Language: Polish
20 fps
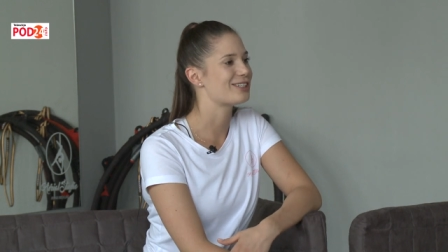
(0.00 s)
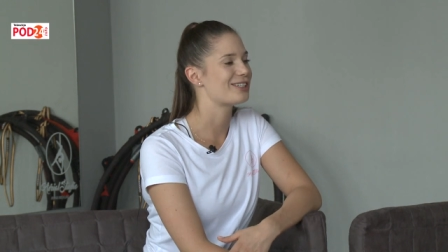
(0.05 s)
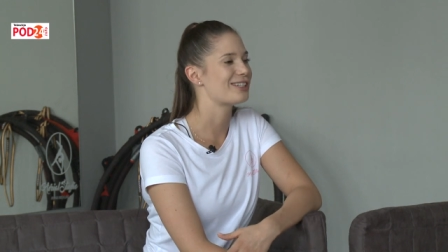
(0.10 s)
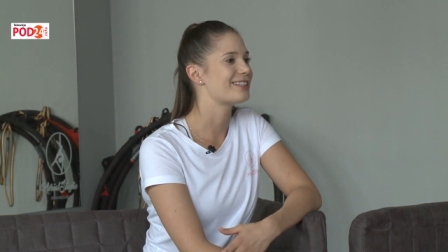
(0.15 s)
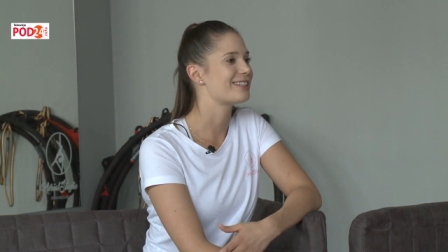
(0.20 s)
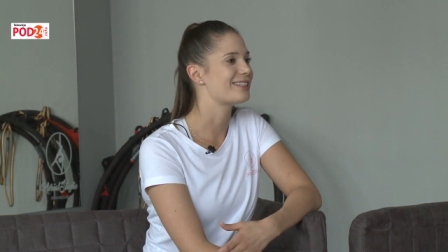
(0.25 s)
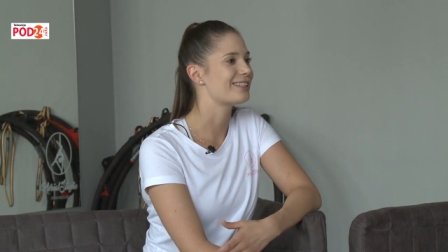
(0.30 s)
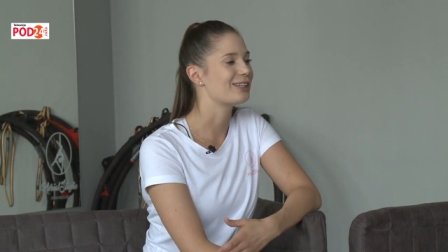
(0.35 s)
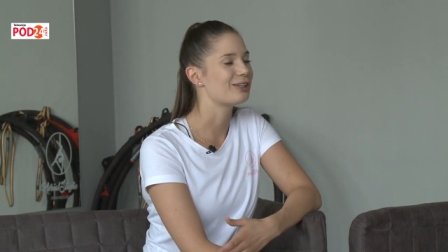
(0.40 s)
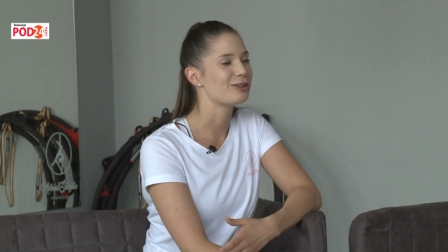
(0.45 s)

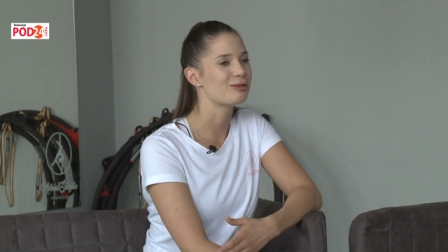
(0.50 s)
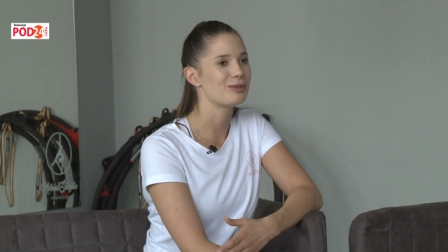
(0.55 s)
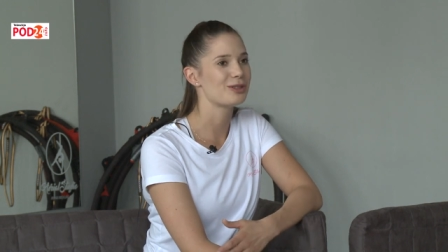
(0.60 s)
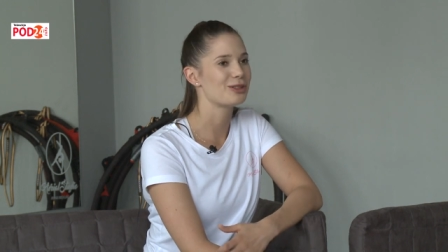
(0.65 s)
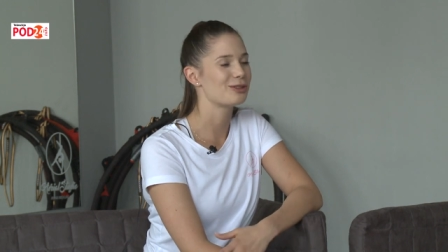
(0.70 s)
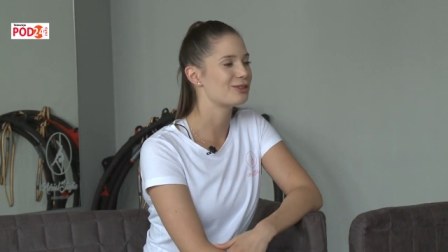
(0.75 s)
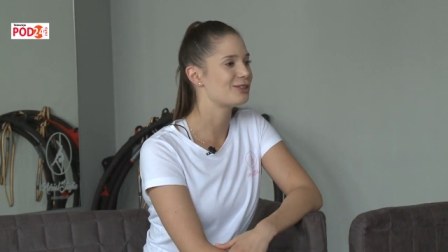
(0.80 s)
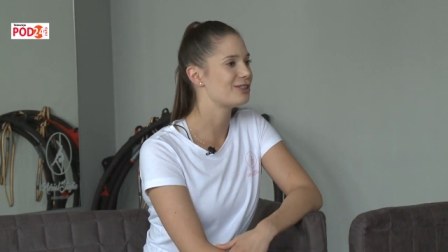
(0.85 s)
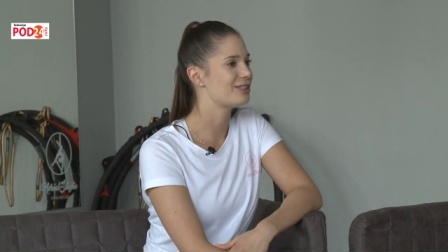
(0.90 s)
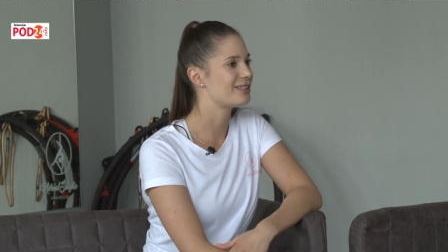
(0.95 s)
że
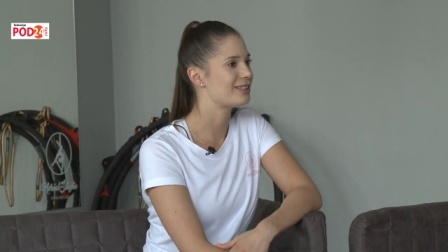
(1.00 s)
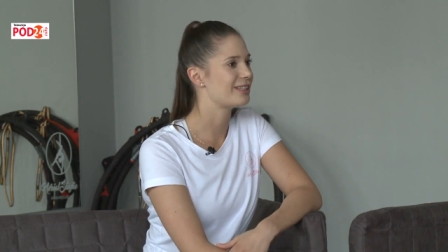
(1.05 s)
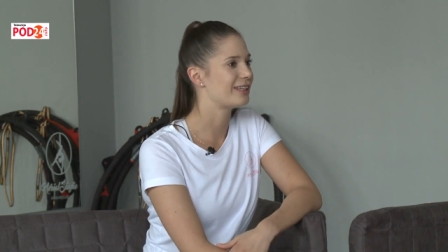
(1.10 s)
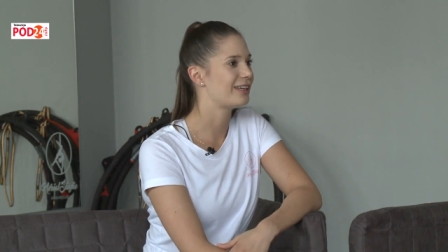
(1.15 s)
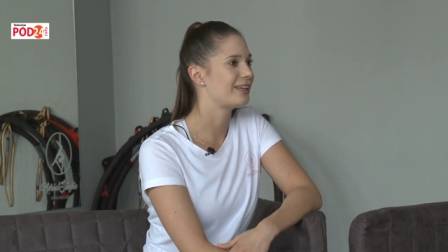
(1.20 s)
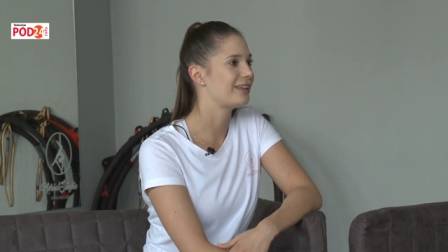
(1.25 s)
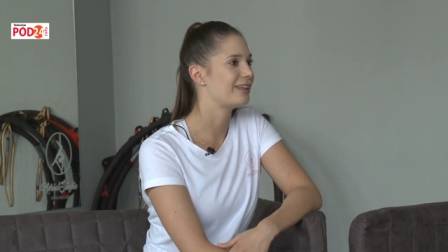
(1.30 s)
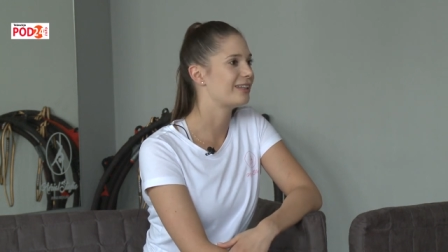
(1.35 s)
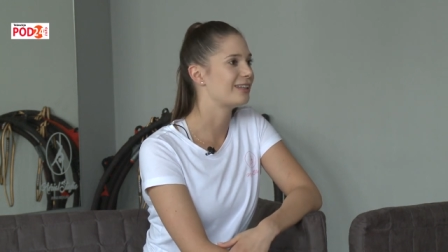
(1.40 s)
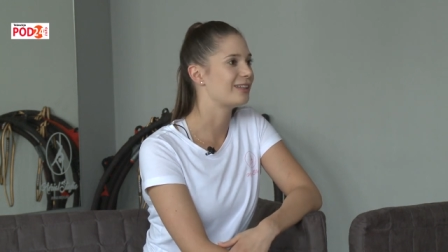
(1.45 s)
znajomi
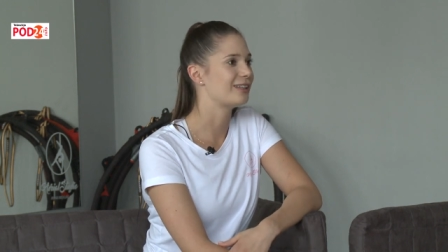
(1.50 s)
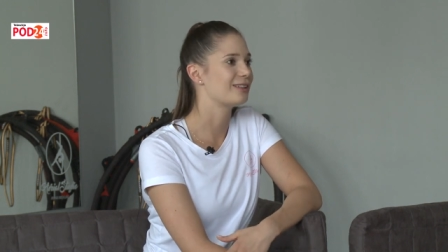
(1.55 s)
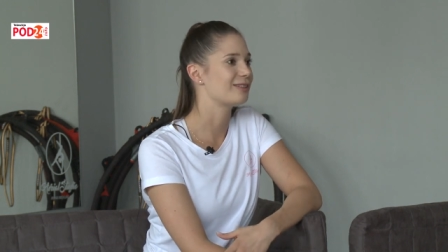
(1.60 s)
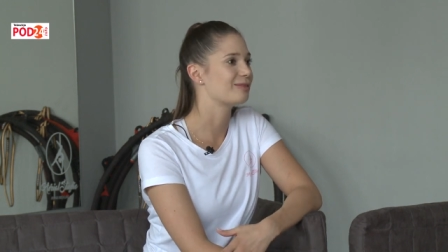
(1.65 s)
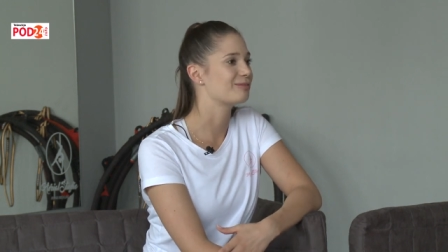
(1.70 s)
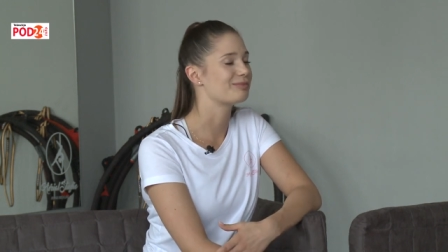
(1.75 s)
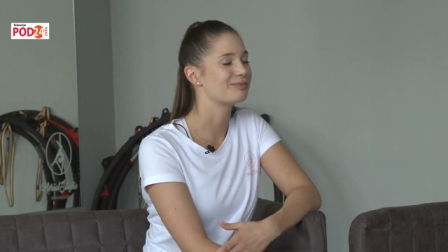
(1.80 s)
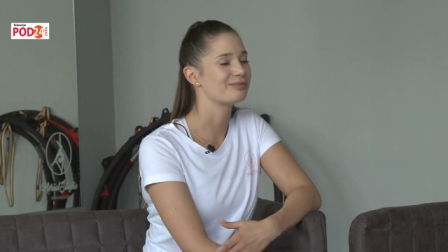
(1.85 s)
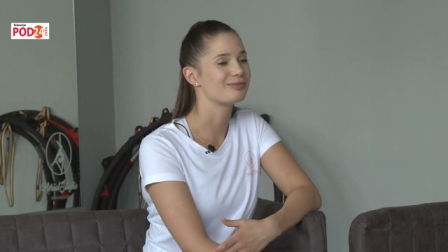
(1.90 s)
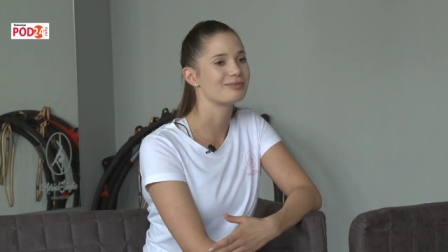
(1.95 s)
rodzice
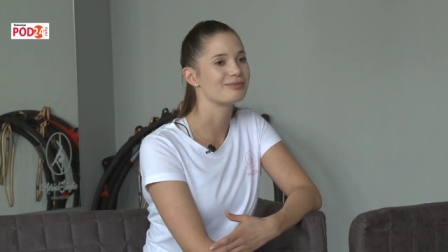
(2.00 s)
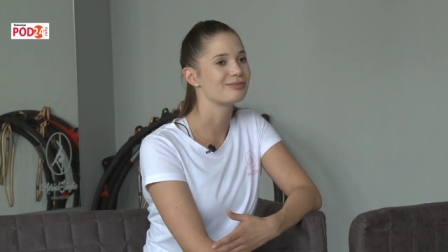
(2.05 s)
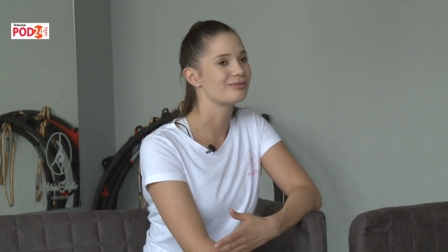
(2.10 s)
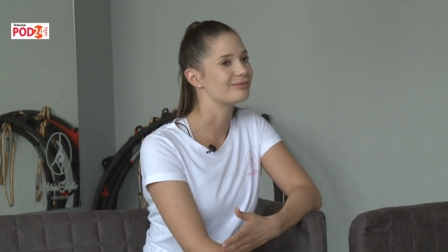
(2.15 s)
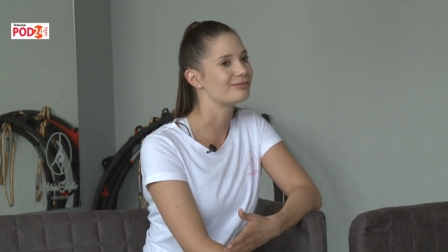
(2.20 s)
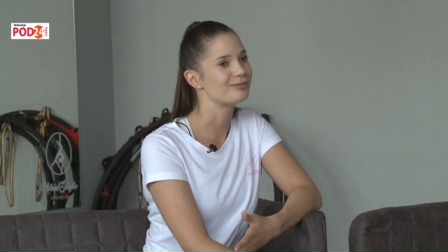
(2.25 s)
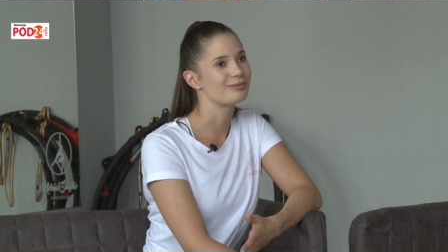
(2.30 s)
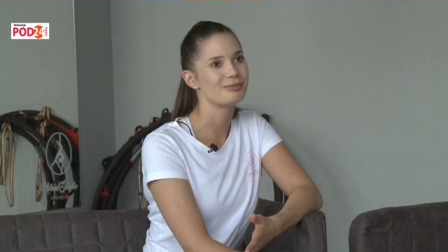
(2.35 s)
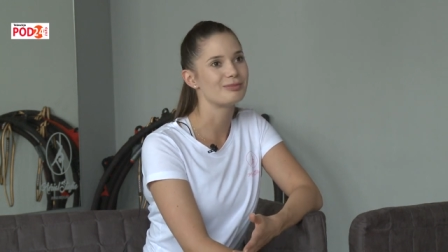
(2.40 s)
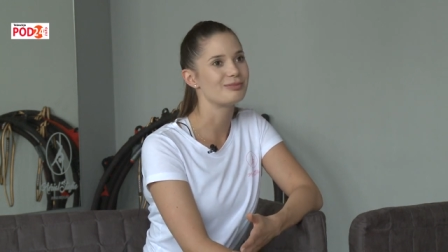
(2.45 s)

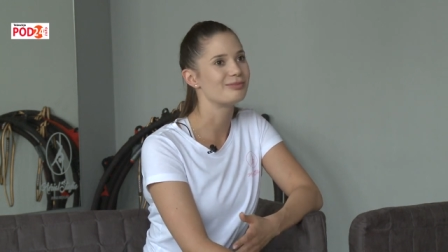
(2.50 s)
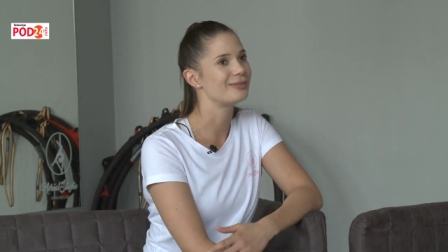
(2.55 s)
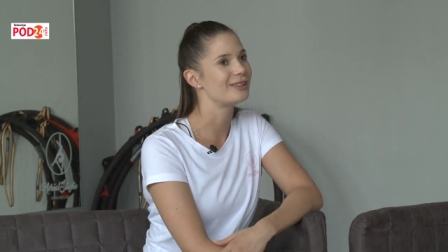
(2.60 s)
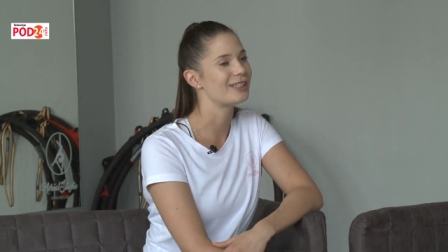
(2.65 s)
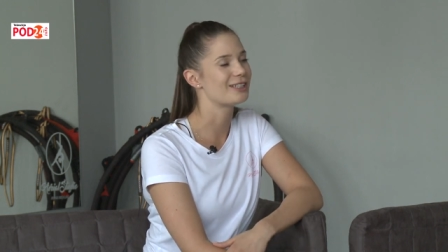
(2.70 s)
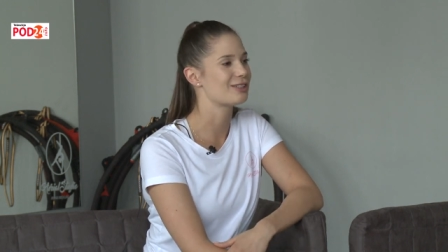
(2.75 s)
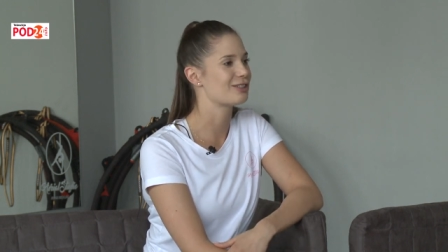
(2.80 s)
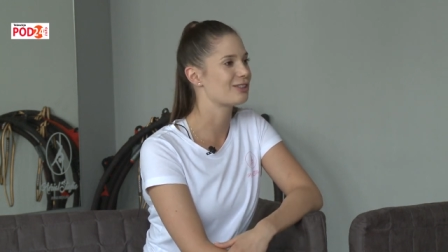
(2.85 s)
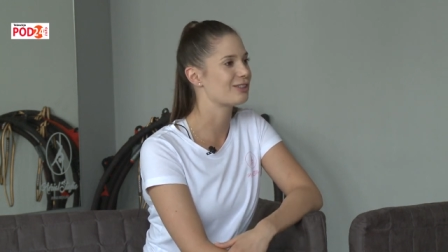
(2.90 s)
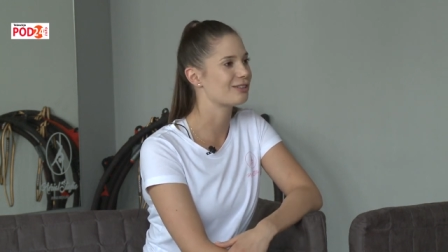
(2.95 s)

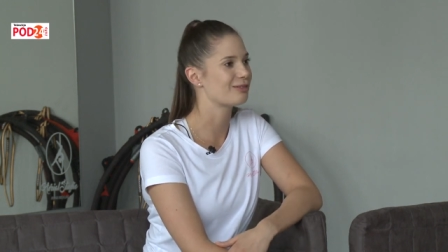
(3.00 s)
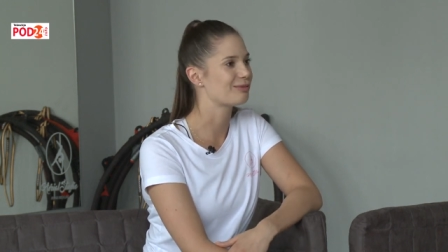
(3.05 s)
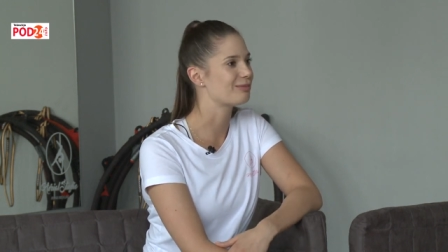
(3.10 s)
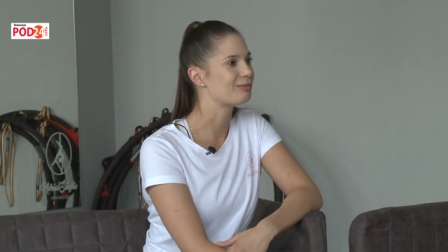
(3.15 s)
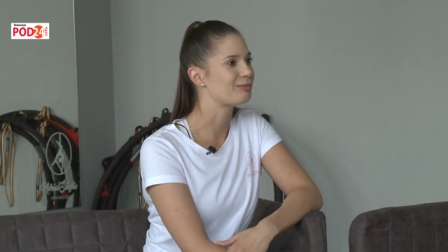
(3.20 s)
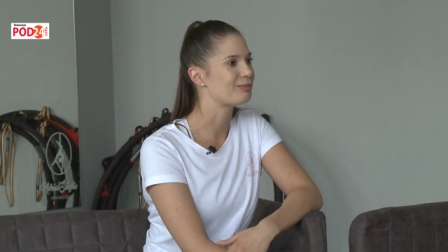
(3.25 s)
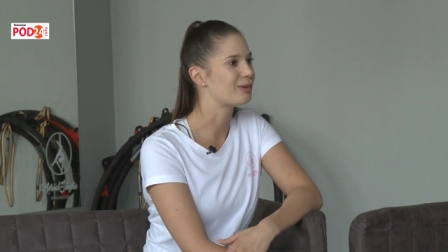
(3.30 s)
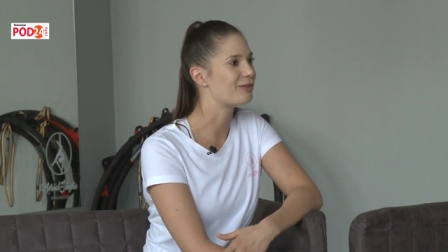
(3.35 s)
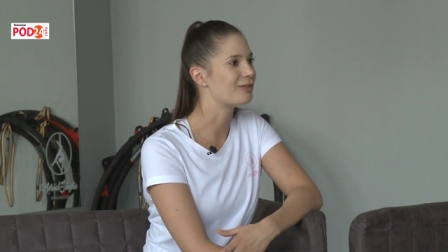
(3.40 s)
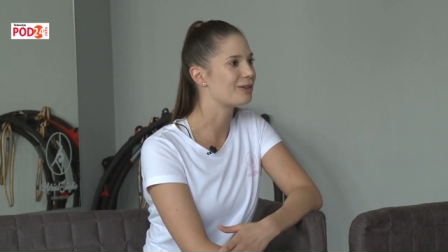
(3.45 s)
też
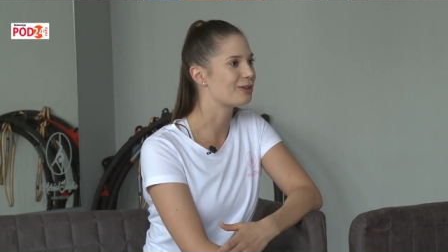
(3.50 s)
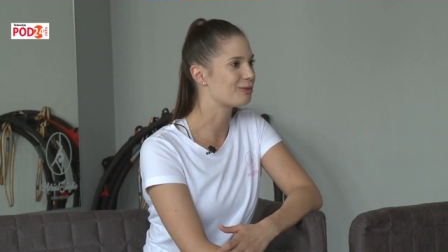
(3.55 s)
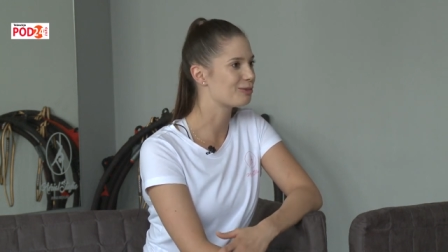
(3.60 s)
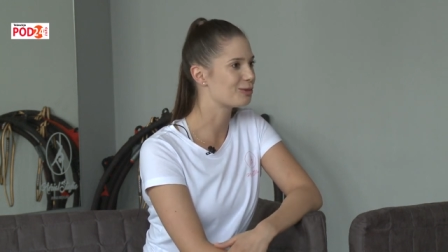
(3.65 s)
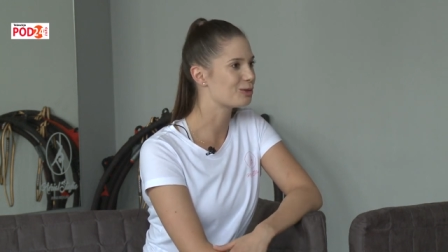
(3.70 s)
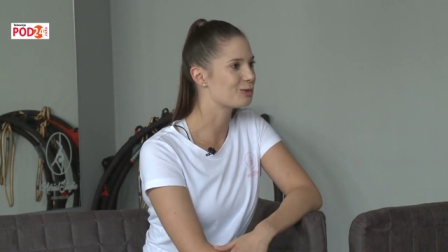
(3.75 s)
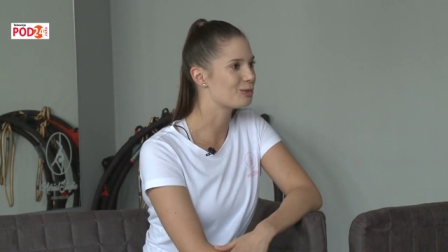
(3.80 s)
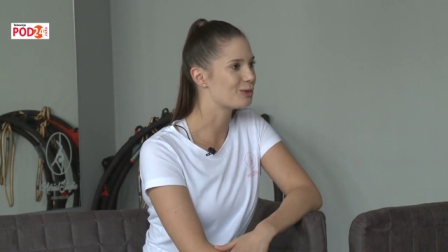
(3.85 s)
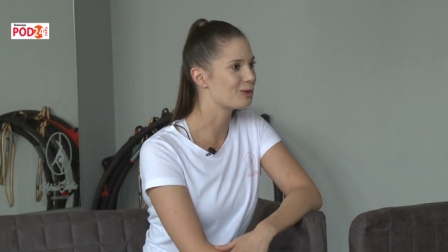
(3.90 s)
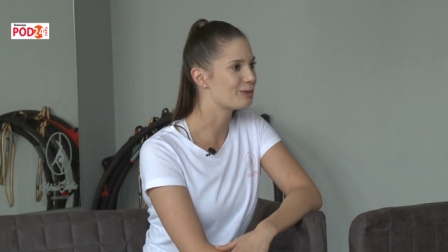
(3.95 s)

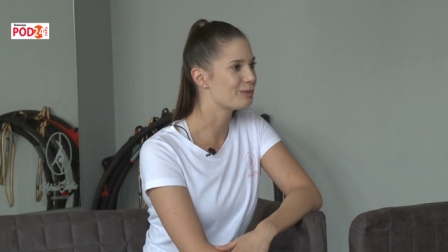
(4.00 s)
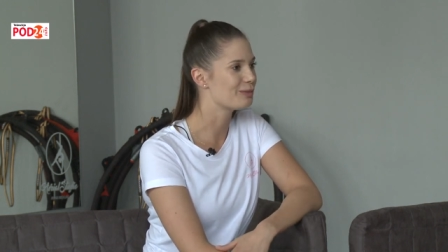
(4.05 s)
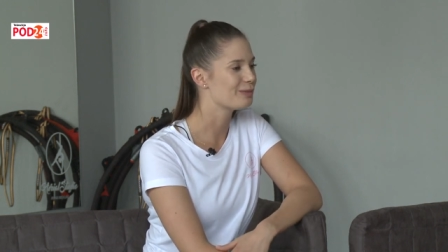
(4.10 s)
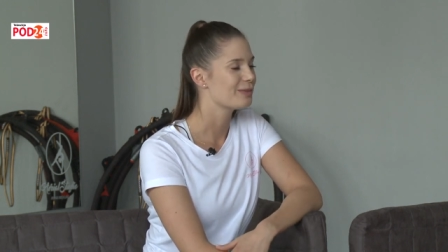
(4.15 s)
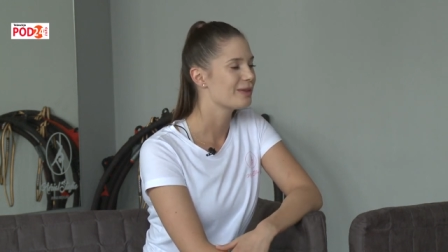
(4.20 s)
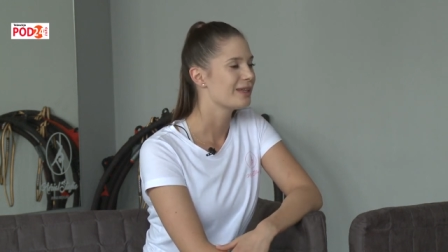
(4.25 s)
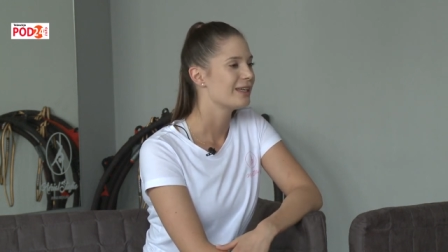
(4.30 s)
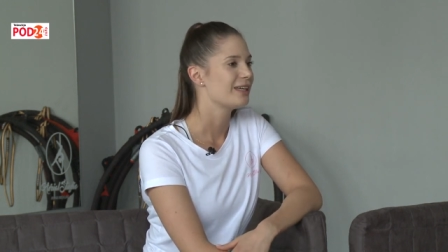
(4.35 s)
pawają dumą.